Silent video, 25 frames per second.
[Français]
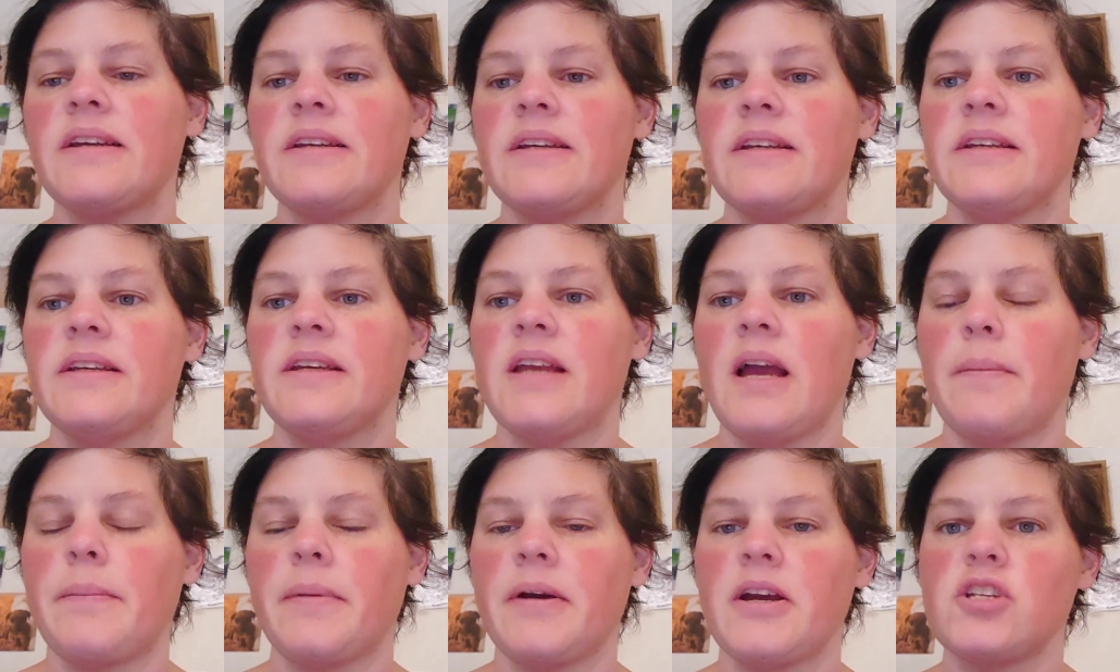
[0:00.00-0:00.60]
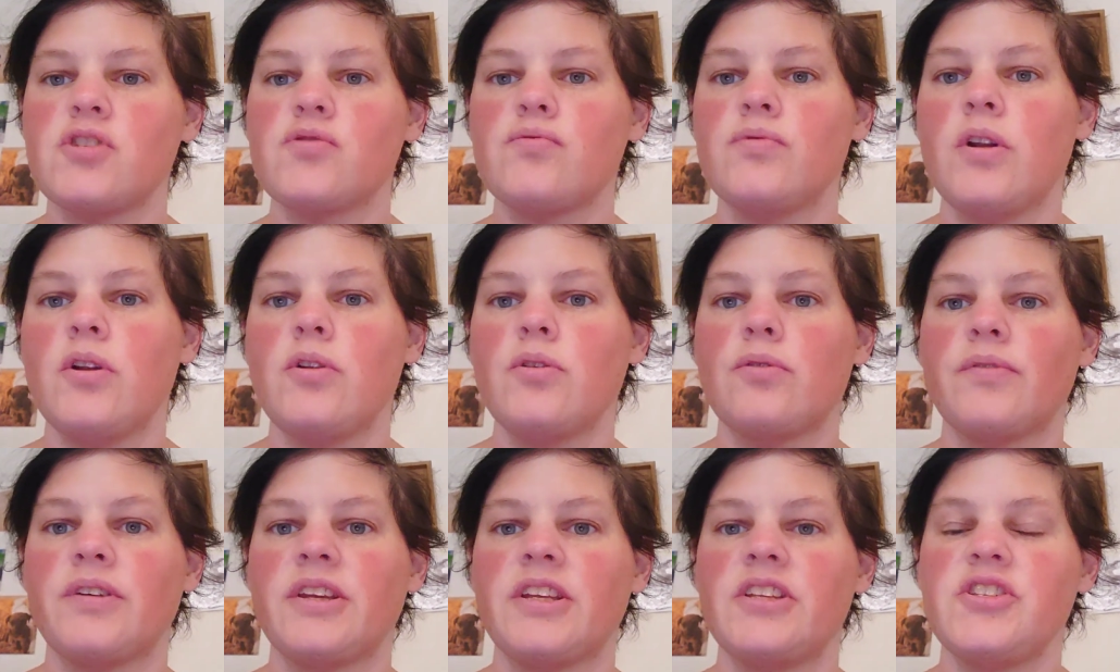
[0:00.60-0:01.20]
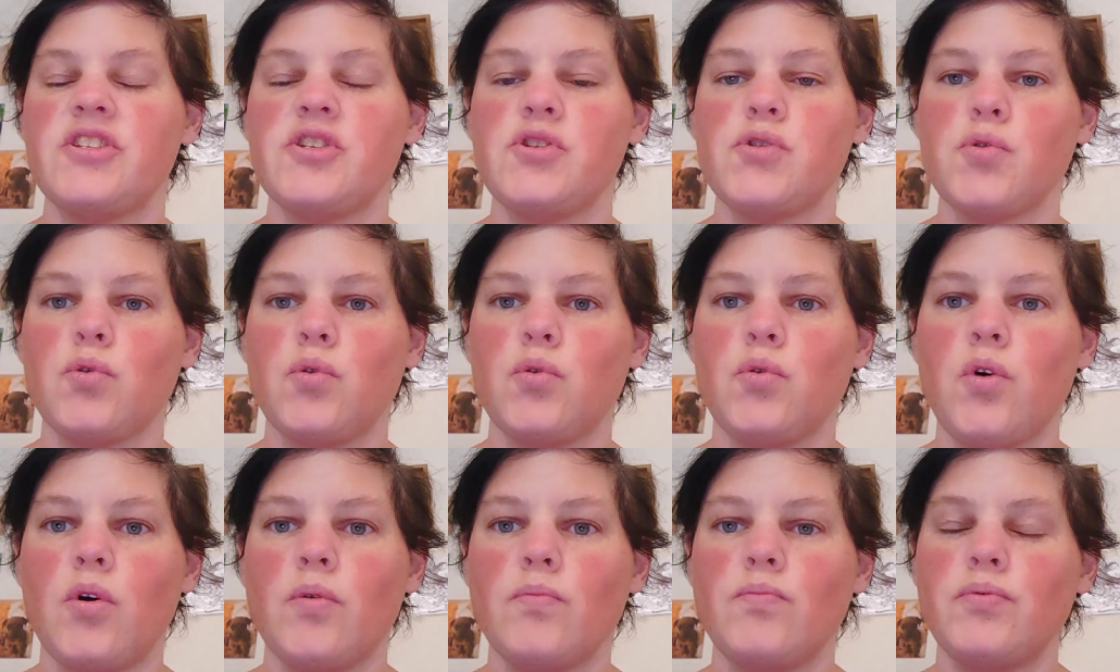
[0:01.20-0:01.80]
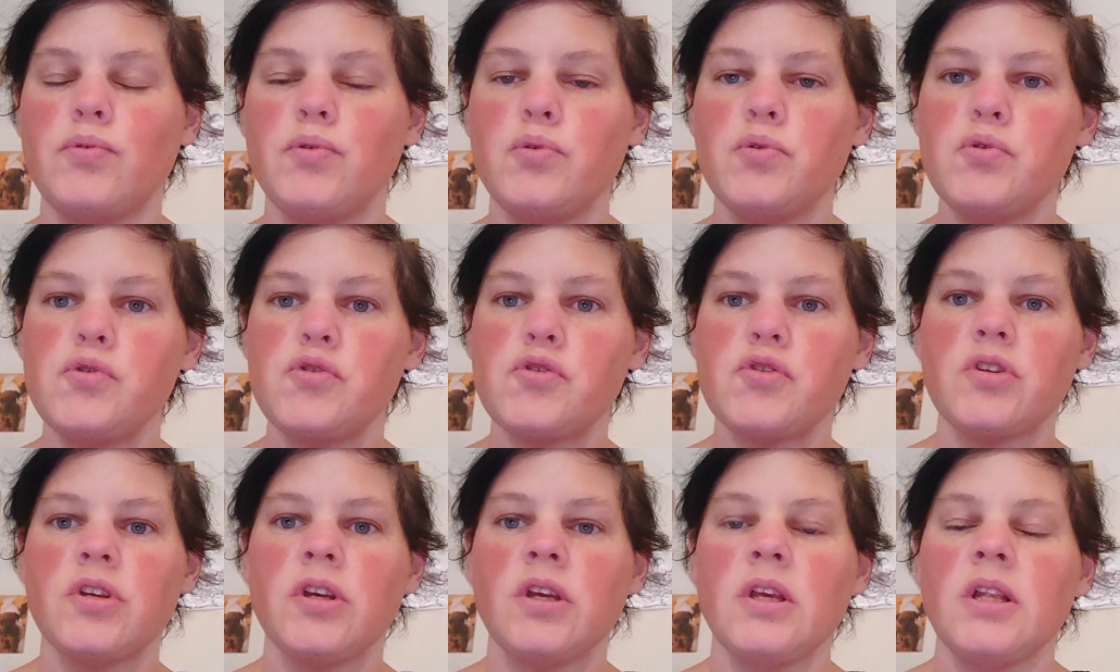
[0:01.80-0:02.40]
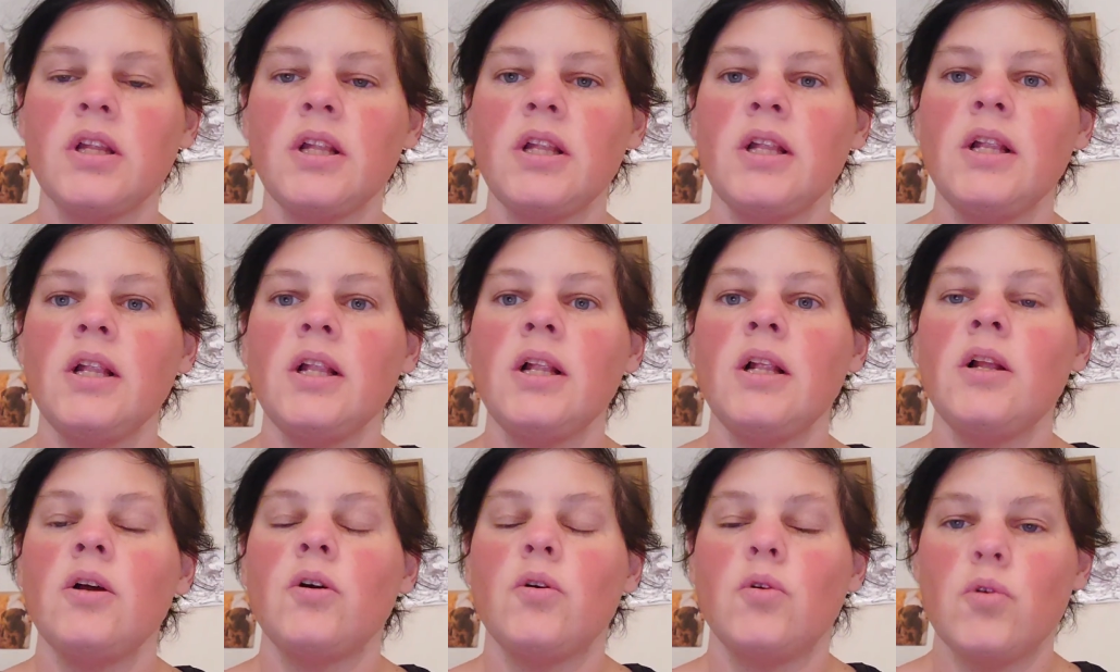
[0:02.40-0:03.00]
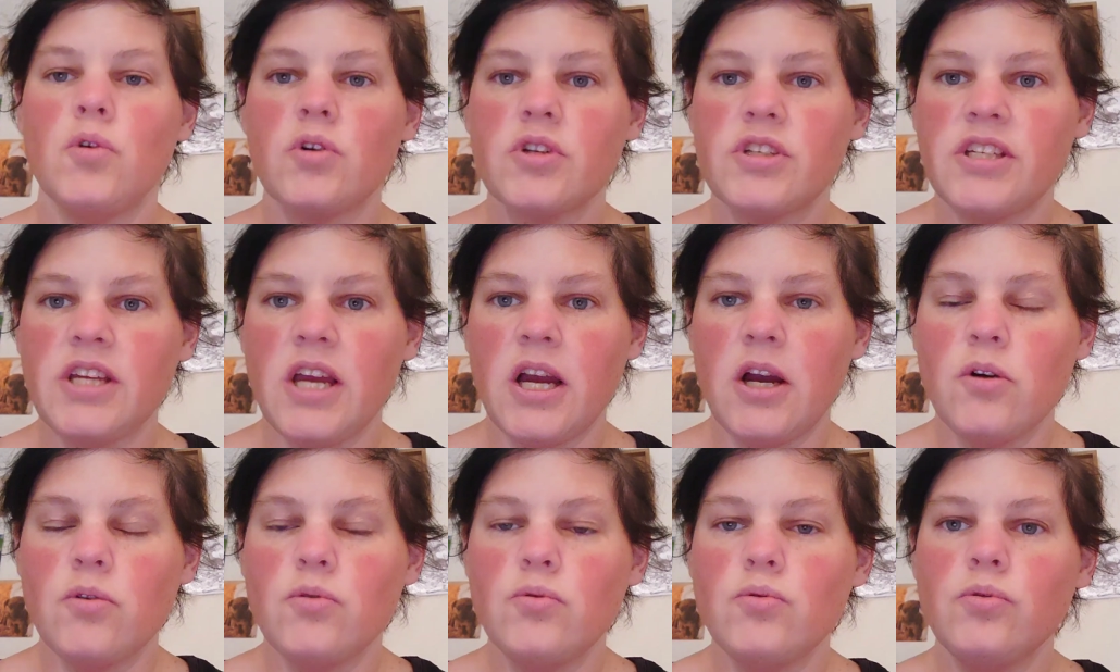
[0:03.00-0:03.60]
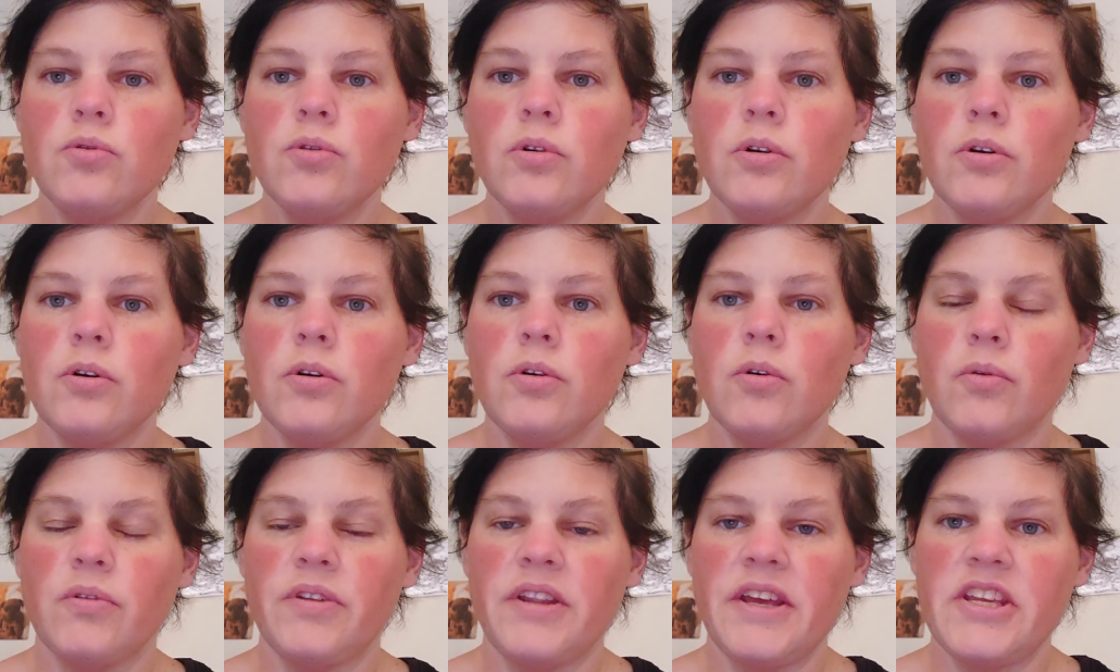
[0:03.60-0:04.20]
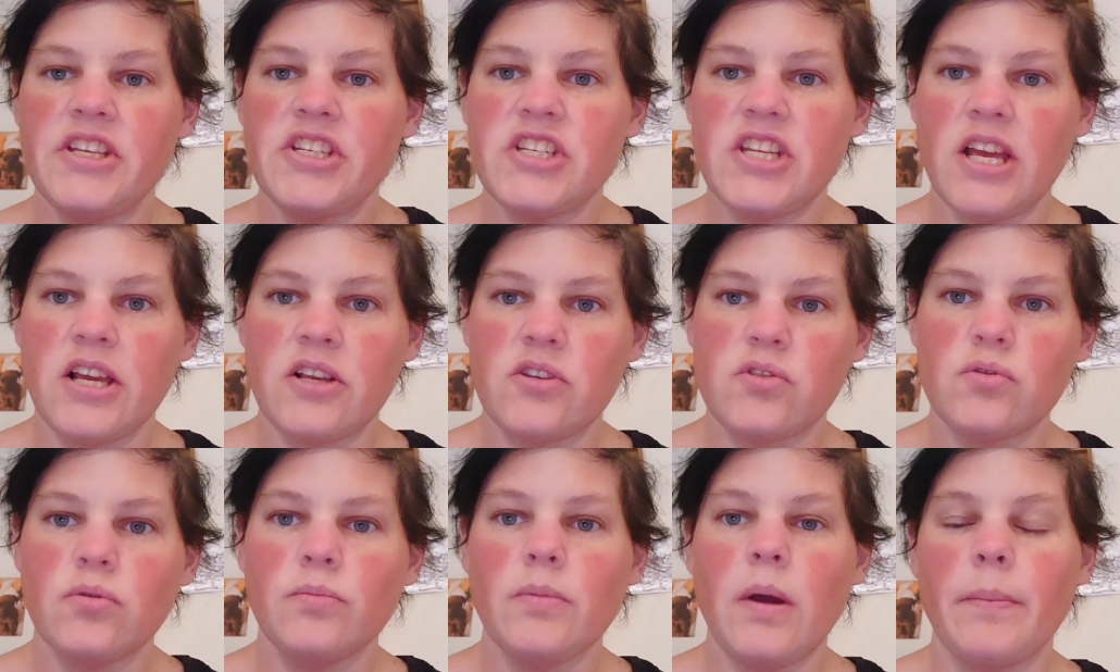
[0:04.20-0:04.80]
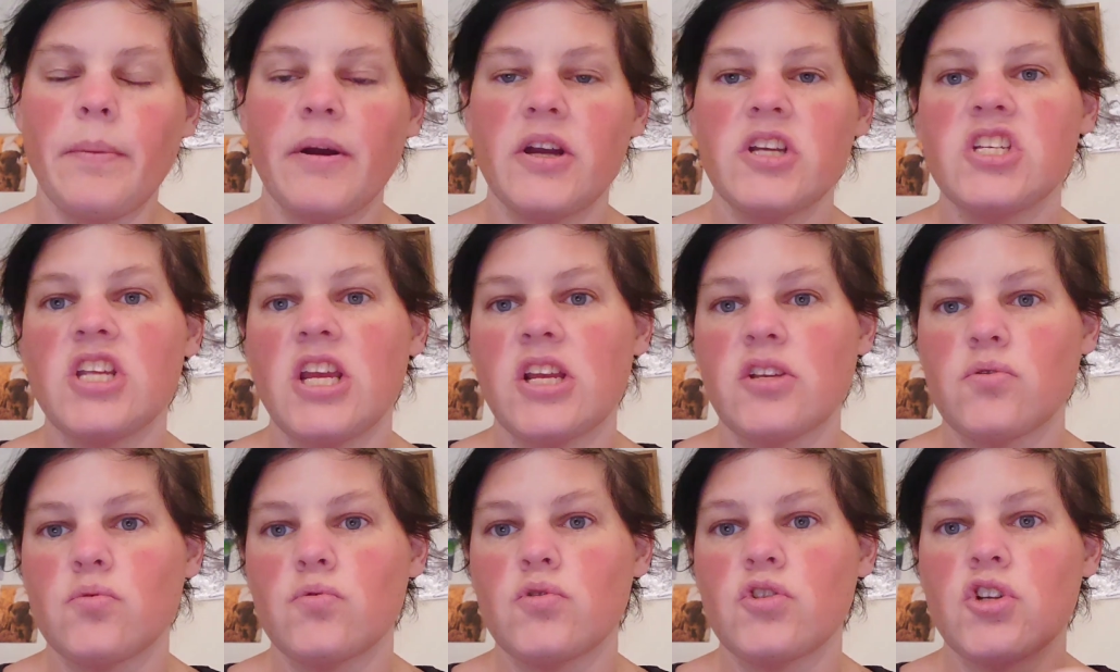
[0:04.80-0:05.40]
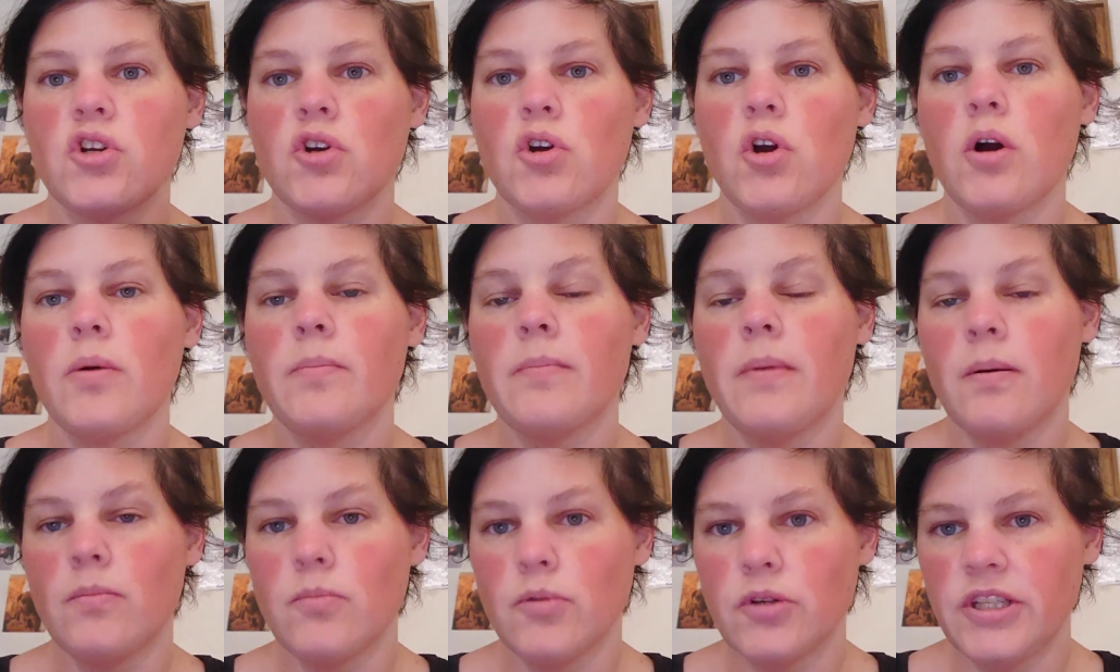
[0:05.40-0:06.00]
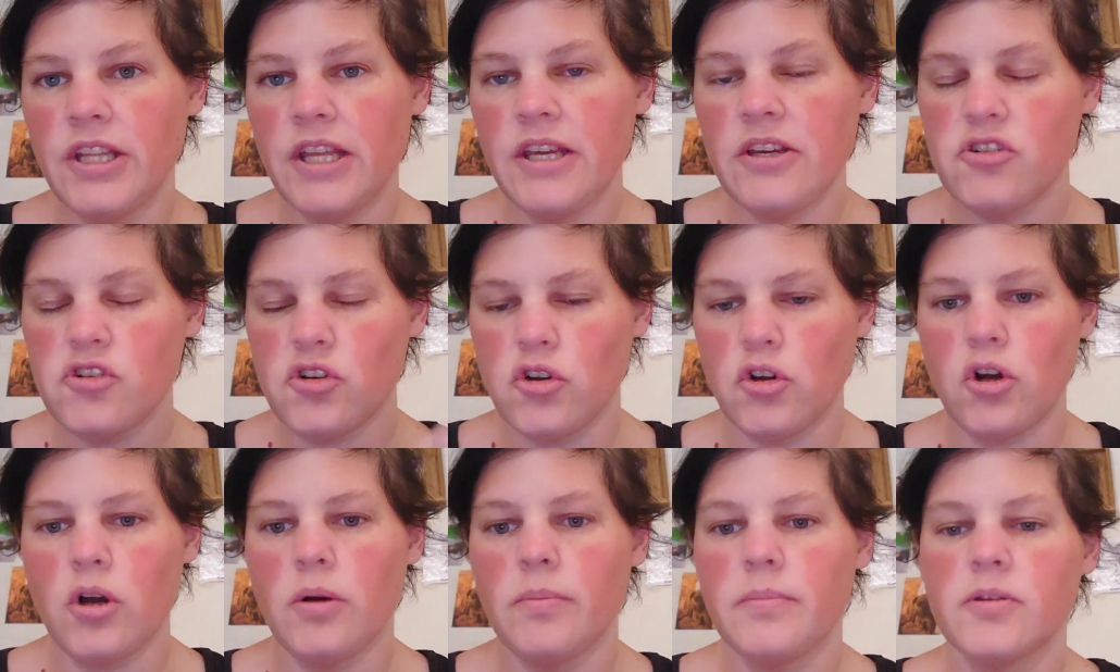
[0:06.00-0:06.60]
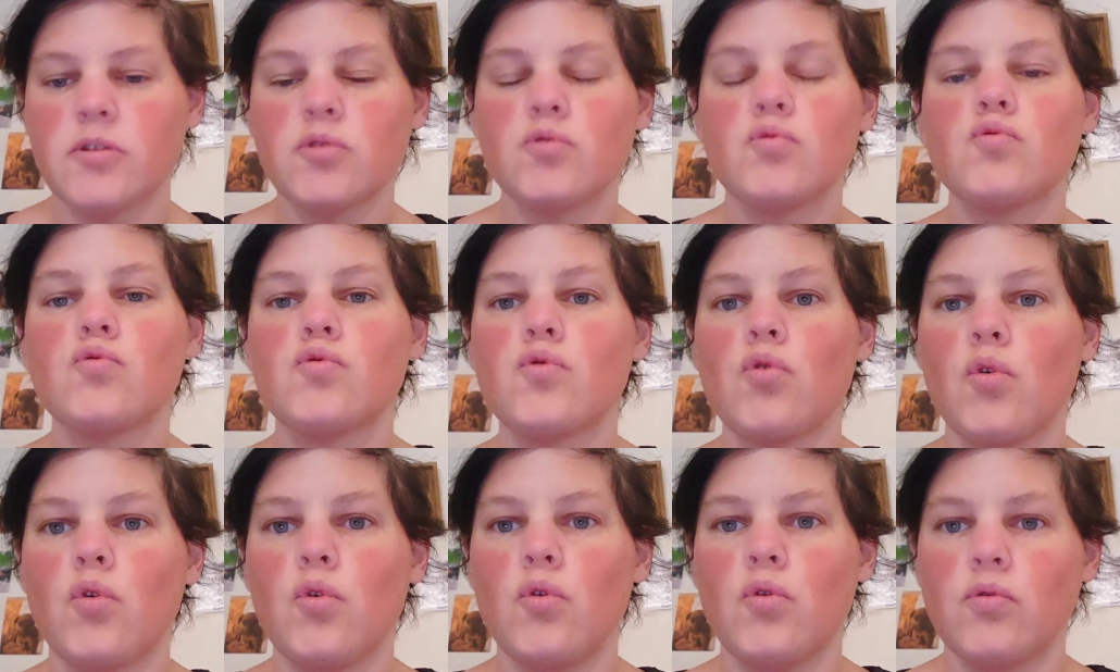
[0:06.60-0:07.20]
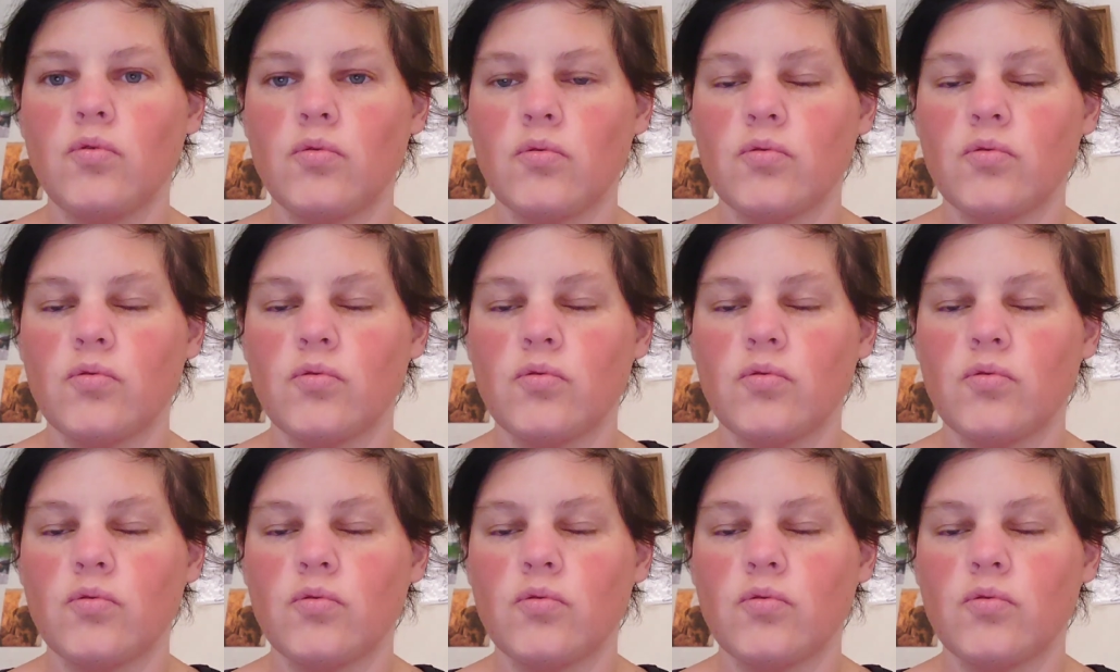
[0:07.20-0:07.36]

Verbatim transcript: Et après, je voulais lui envoyer 10 euros en plus au cas où euh, on aille chez Action. Mais après, chez Action, j'ai encore ma monnaie, j'ai encore mes 12 euros.